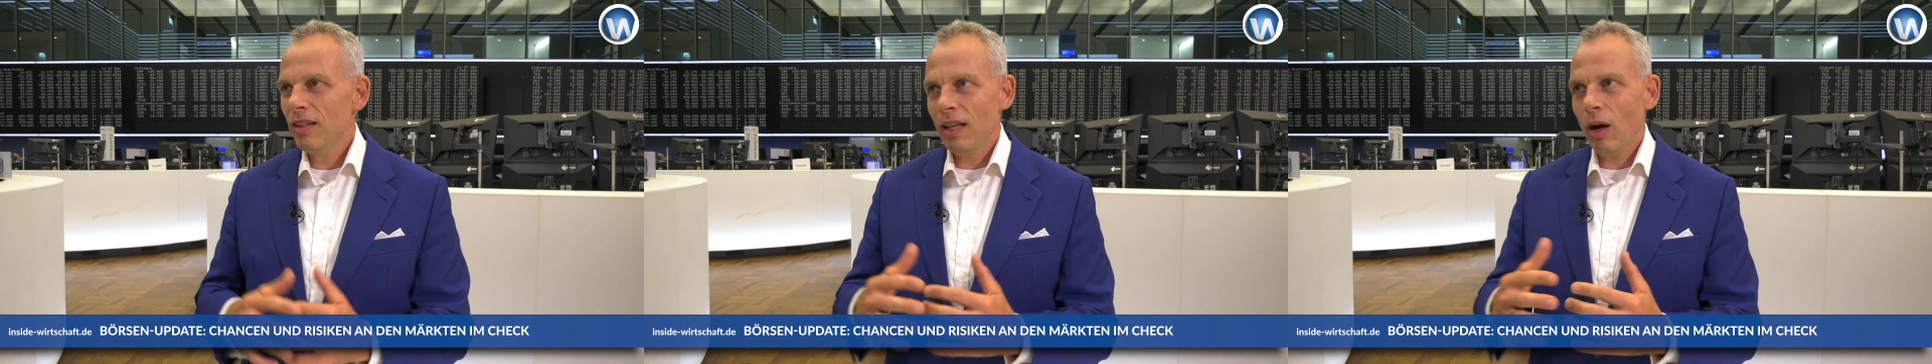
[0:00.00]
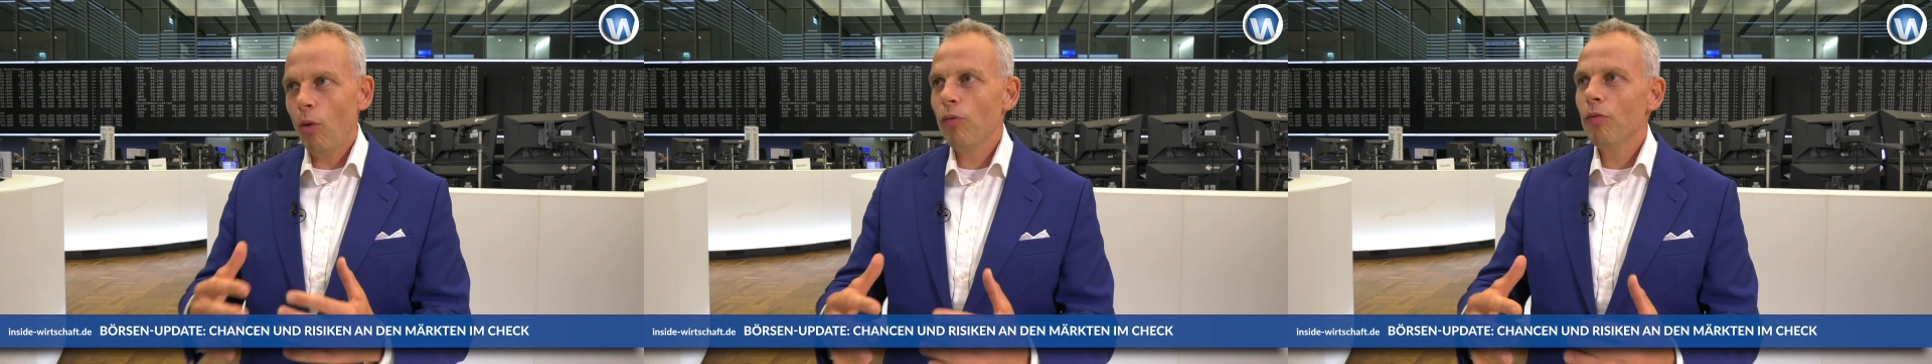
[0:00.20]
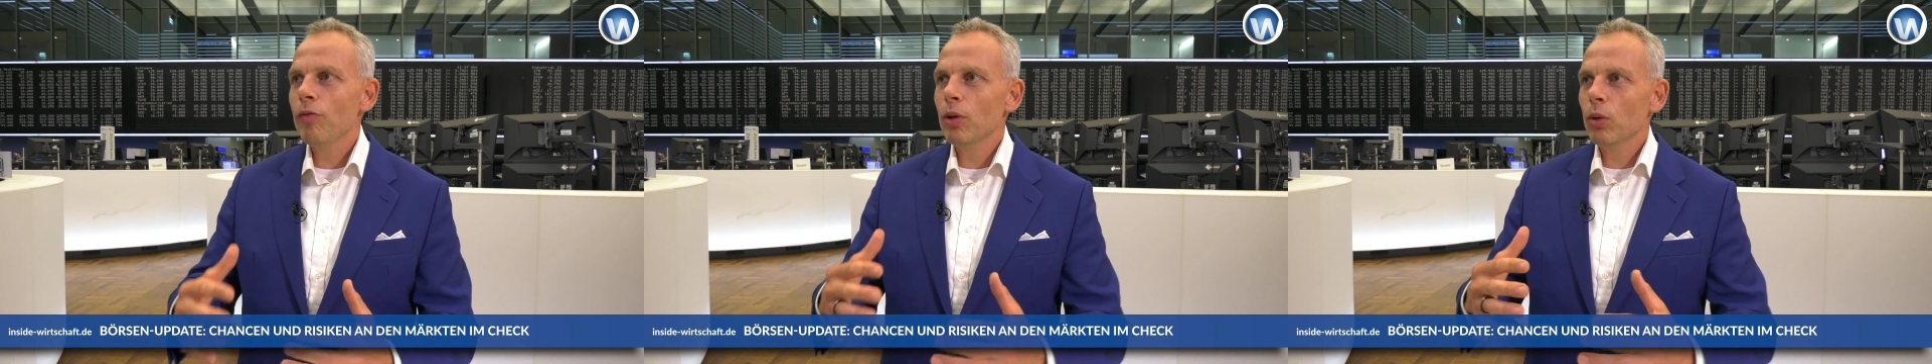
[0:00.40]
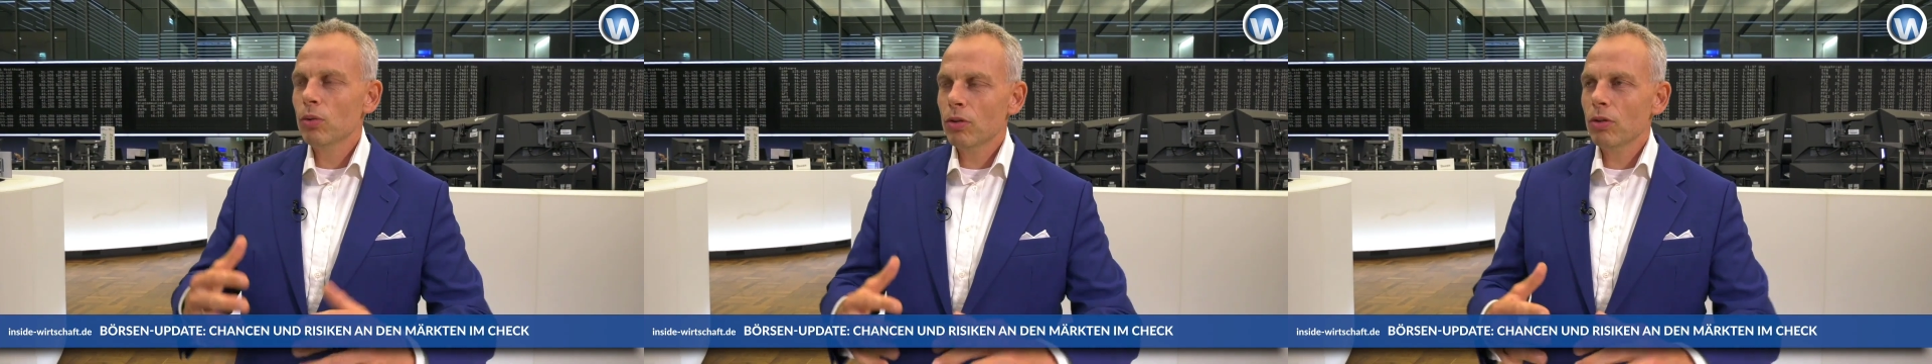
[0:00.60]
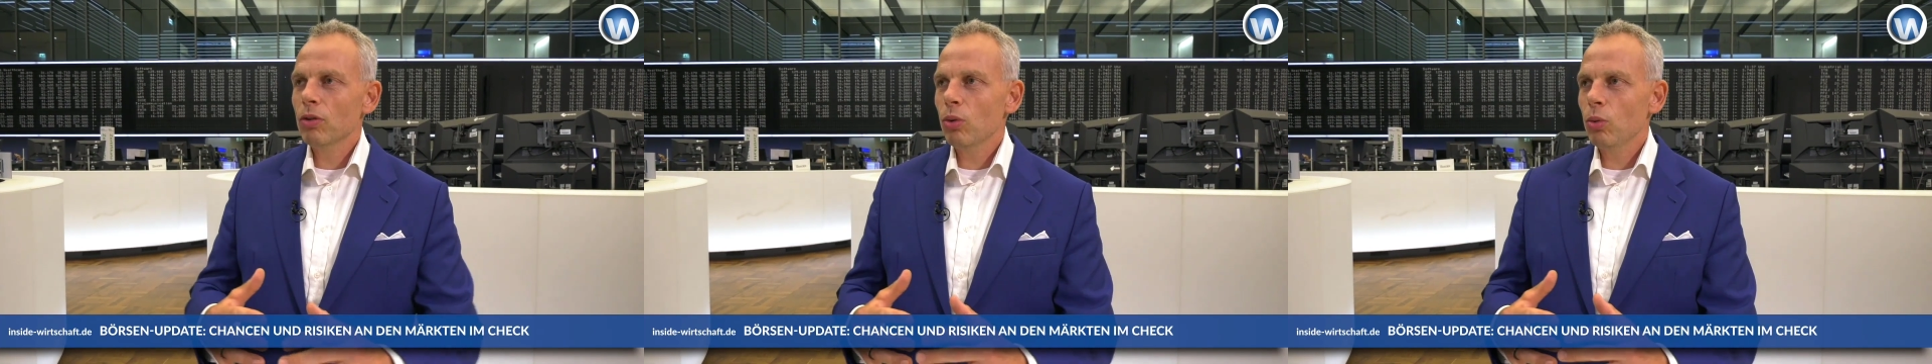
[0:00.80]
Laufen wir
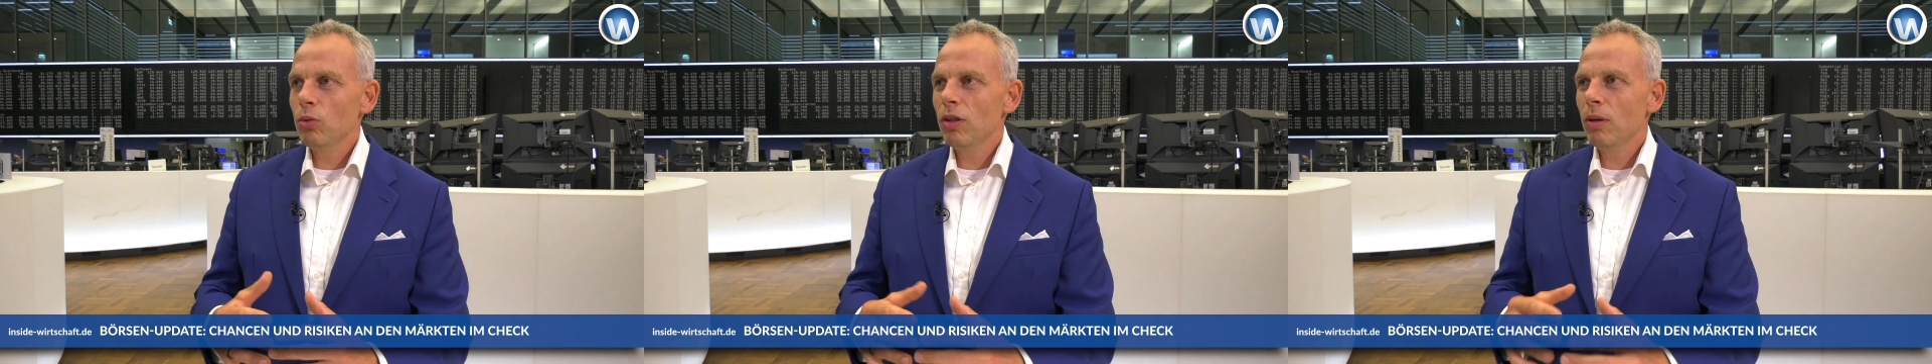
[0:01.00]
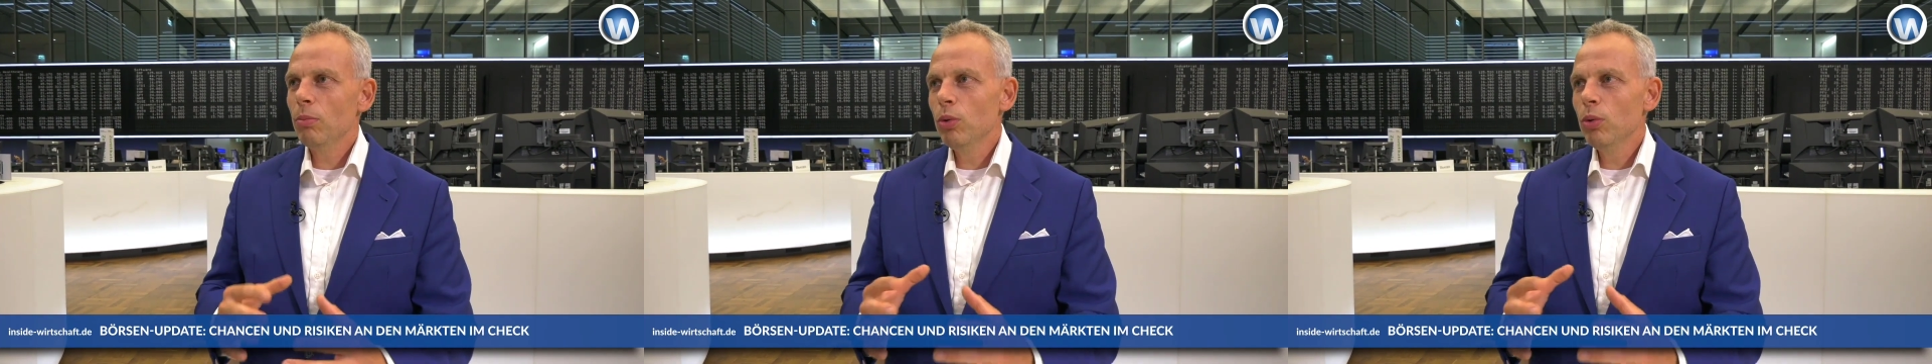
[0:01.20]
unten drunter,